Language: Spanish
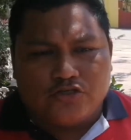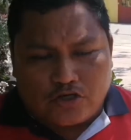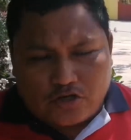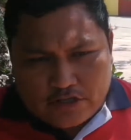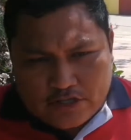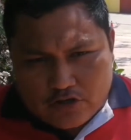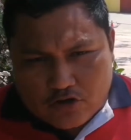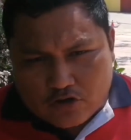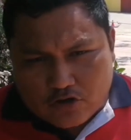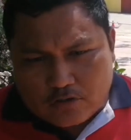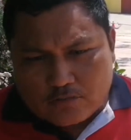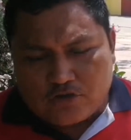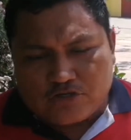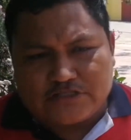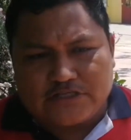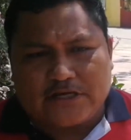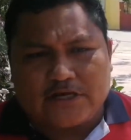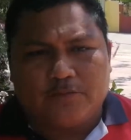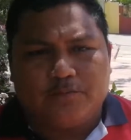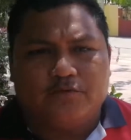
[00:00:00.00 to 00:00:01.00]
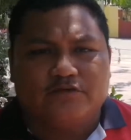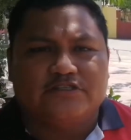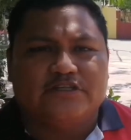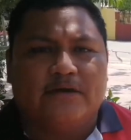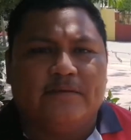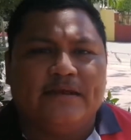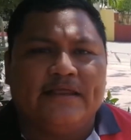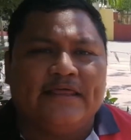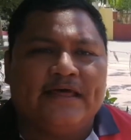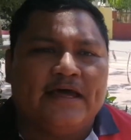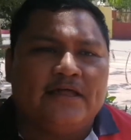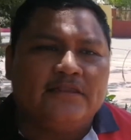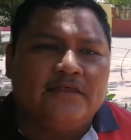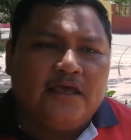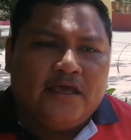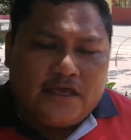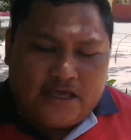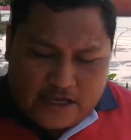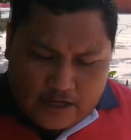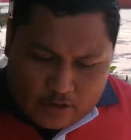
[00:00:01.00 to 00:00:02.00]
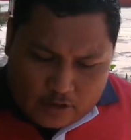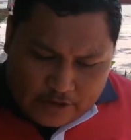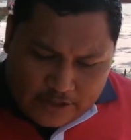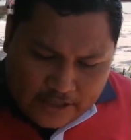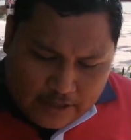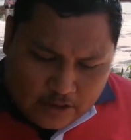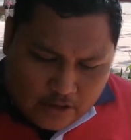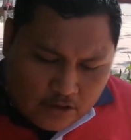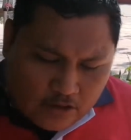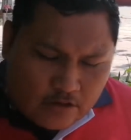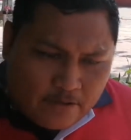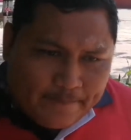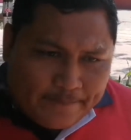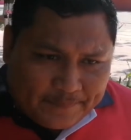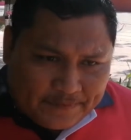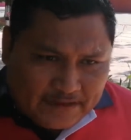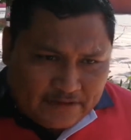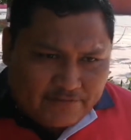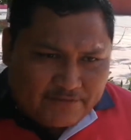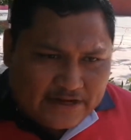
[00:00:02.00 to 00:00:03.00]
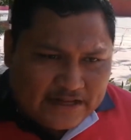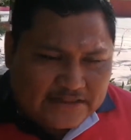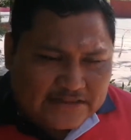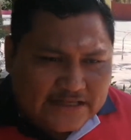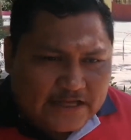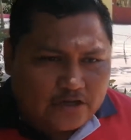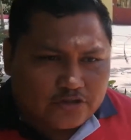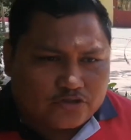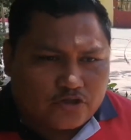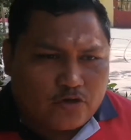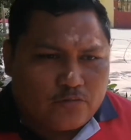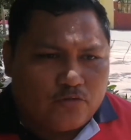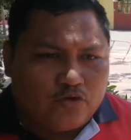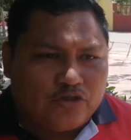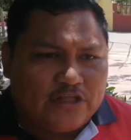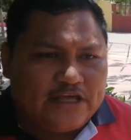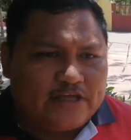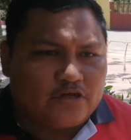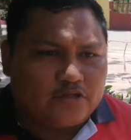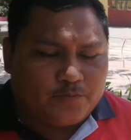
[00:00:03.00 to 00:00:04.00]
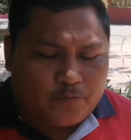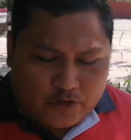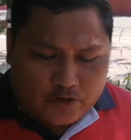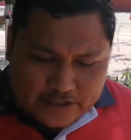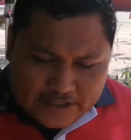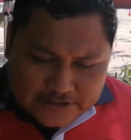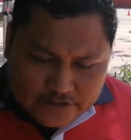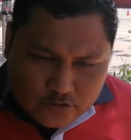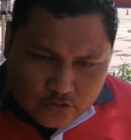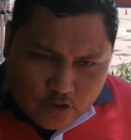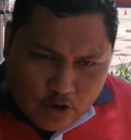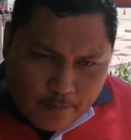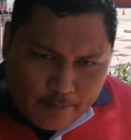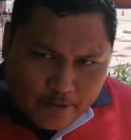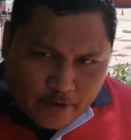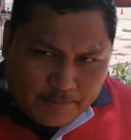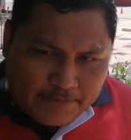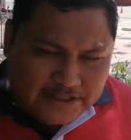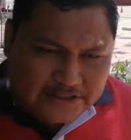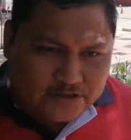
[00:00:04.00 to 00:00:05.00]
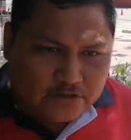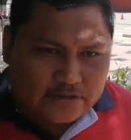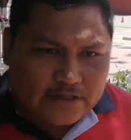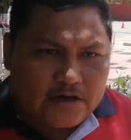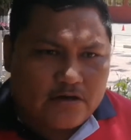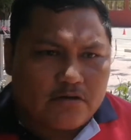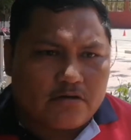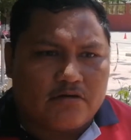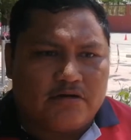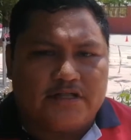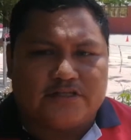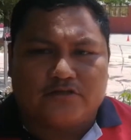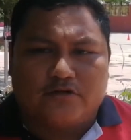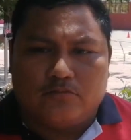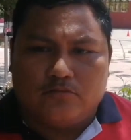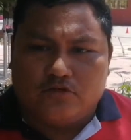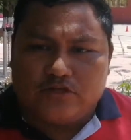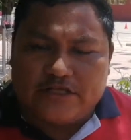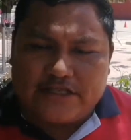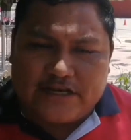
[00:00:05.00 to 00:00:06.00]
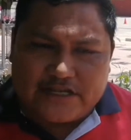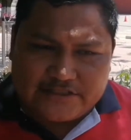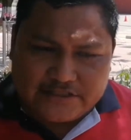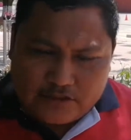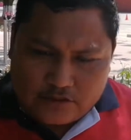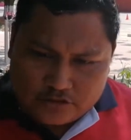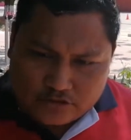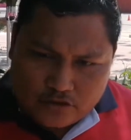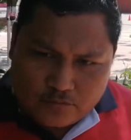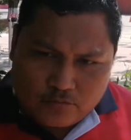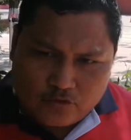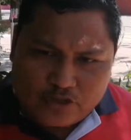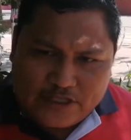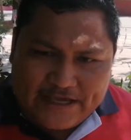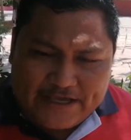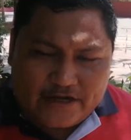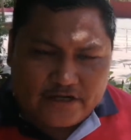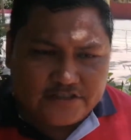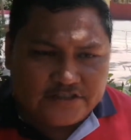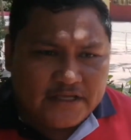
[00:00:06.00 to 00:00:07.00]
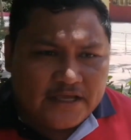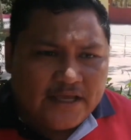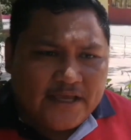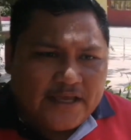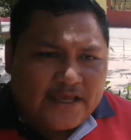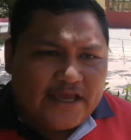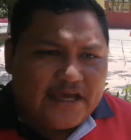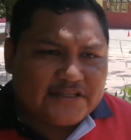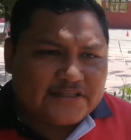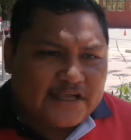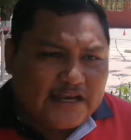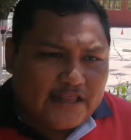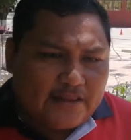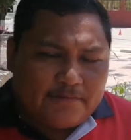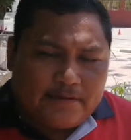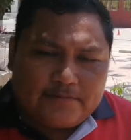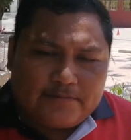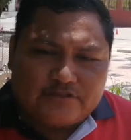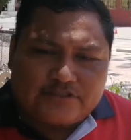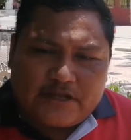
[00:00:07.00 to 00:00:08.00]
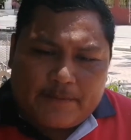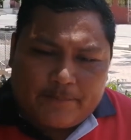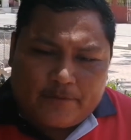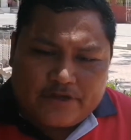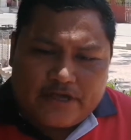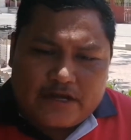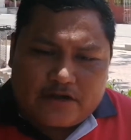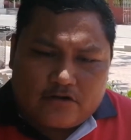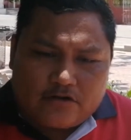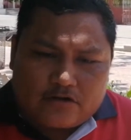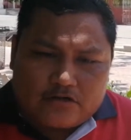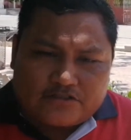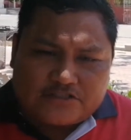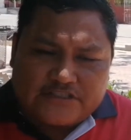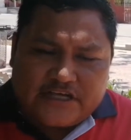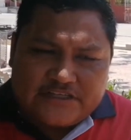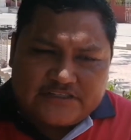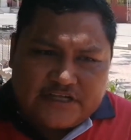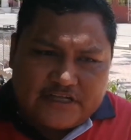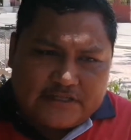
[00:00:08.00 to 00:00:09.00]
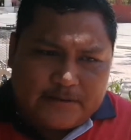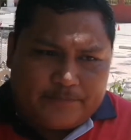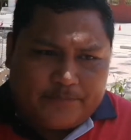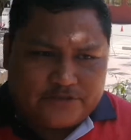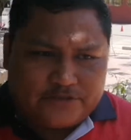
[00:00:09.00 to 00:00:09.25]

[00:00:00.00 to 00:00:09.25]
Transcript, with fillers: Yo lo digo con mucha responsabilidad y lo digo de frente a los comuneros porque es un compromiso que hago con las comuneras y los comuneros es que les vamos a apoyar con constancia de